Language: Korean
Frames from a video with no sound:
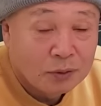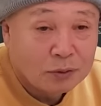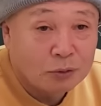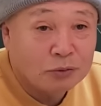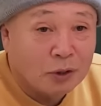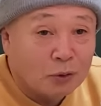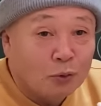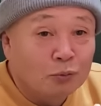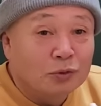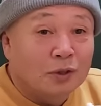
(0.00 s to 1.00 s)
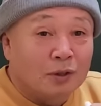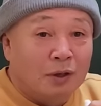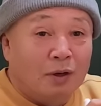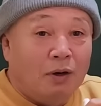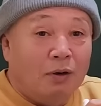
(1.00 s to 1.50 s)
서구단과 공부하다가
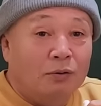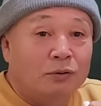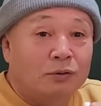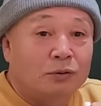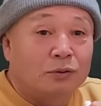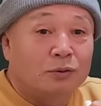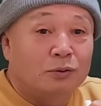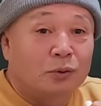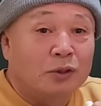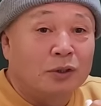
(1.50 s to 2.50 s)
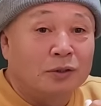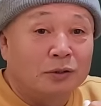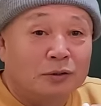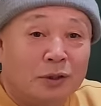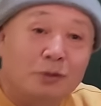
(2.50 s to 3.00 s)
아우 또 괜찮은
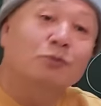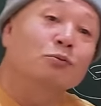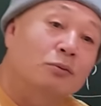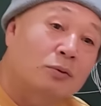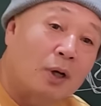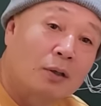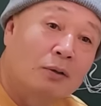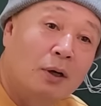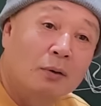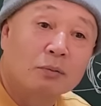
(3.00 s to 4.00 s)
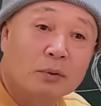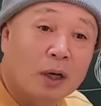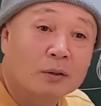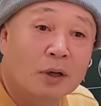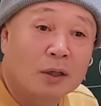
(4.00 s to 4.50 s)
거 있네. 또 다른 거
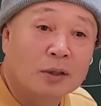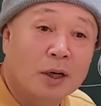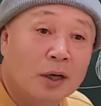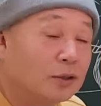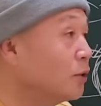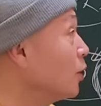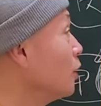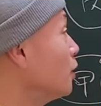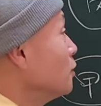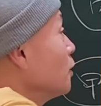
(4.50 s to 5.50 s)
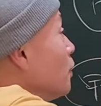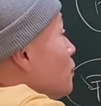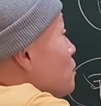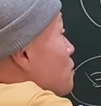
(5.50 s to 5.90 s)
가는 거 아니야, 이게 이게.